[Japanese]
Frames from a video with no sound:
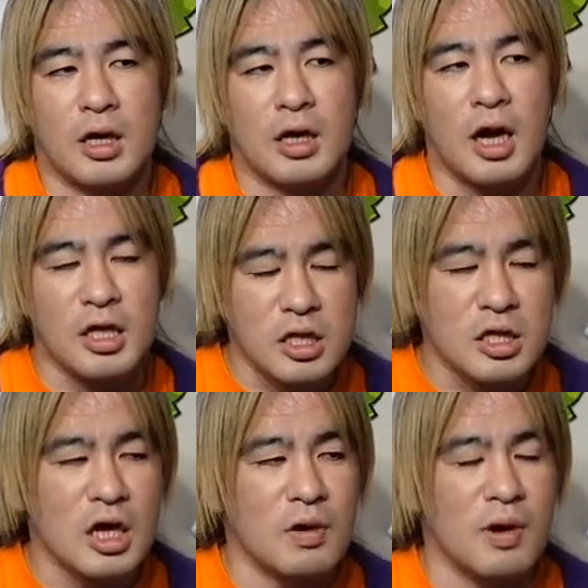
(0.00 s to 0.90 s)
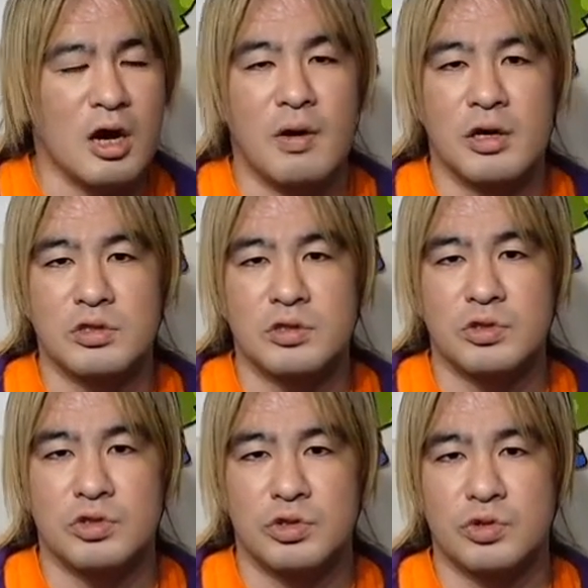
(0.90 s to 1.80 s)
開始時間は変わらず
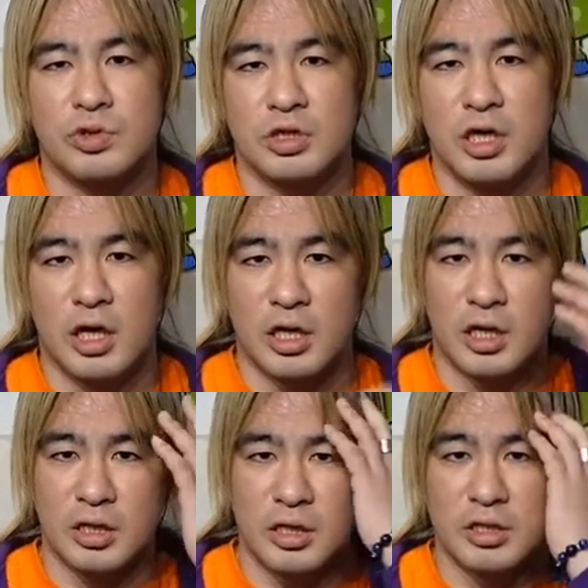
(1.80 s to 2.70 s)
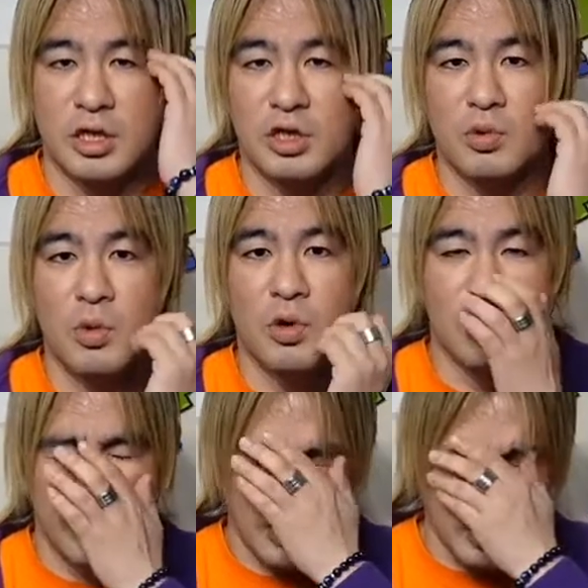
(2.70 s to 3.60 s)
19時からなんですけれども、
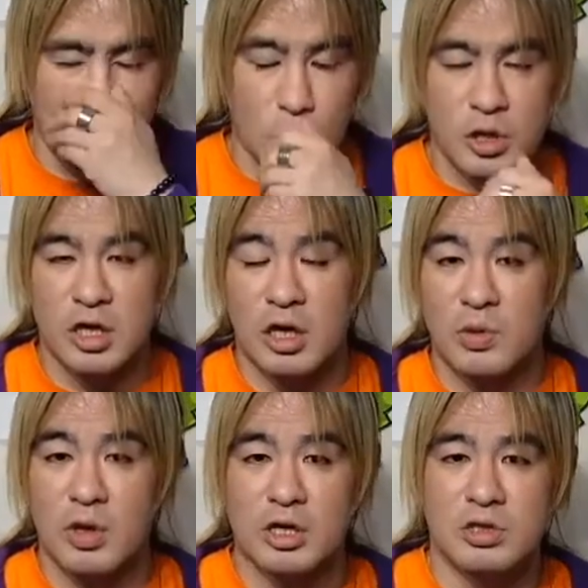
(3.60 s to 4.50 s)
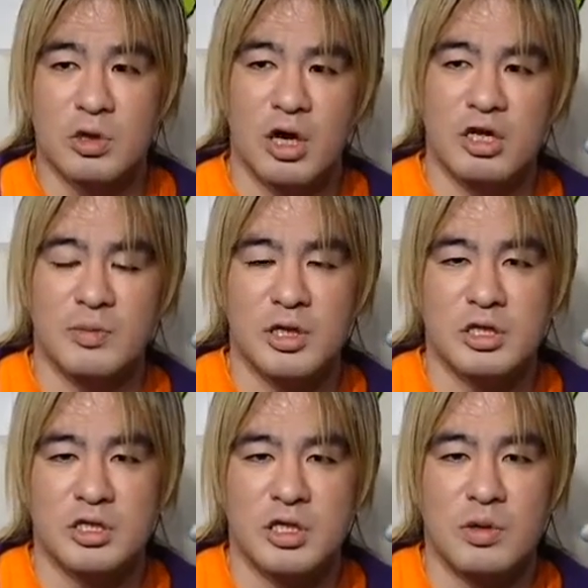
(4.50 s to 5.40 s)
いろいろ時短の圧とかありまし
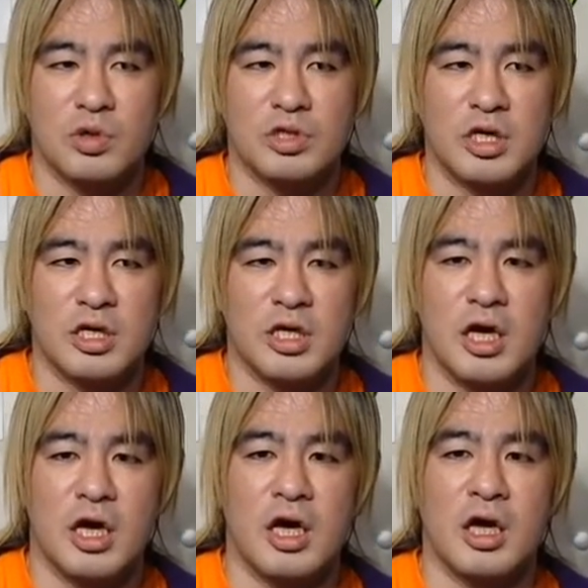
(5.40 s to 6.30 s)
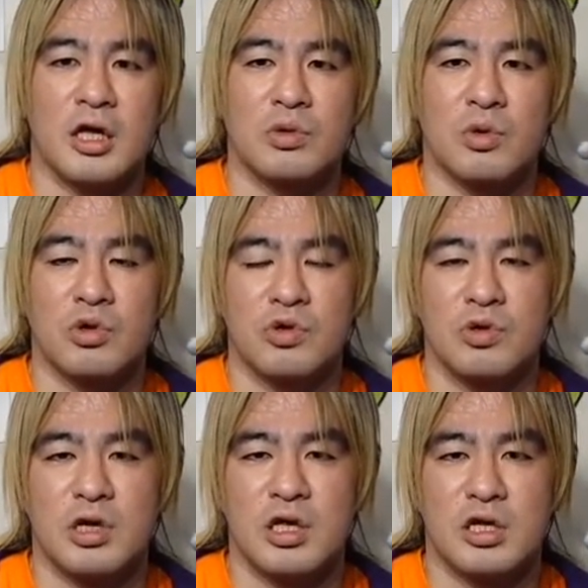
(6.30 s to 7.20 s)
て全5試合で、休
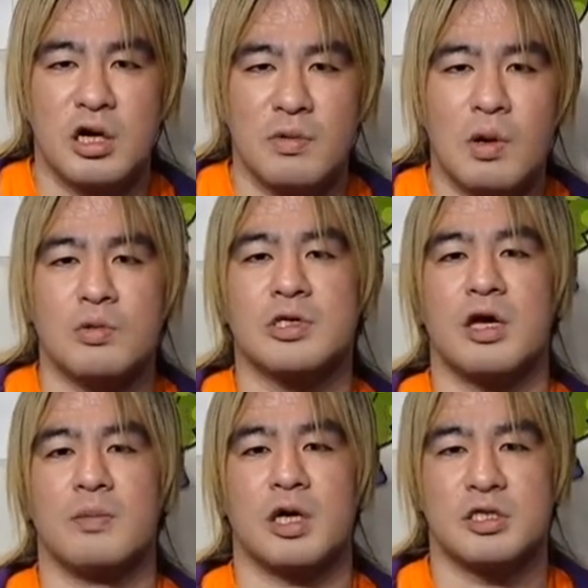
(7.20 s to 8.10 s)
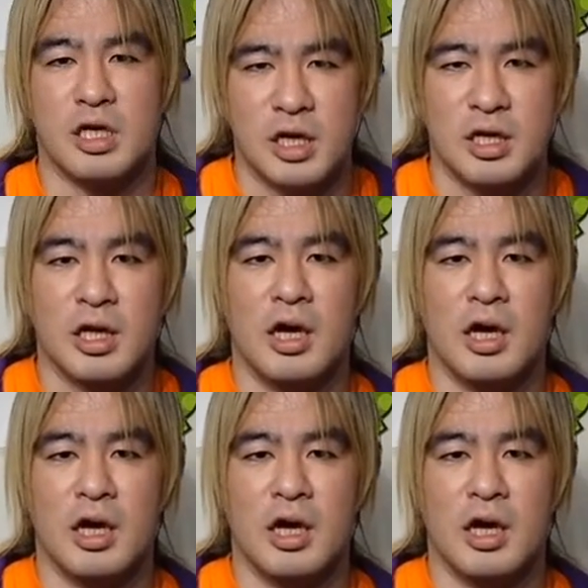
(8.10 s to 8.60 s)
憩時間はございません。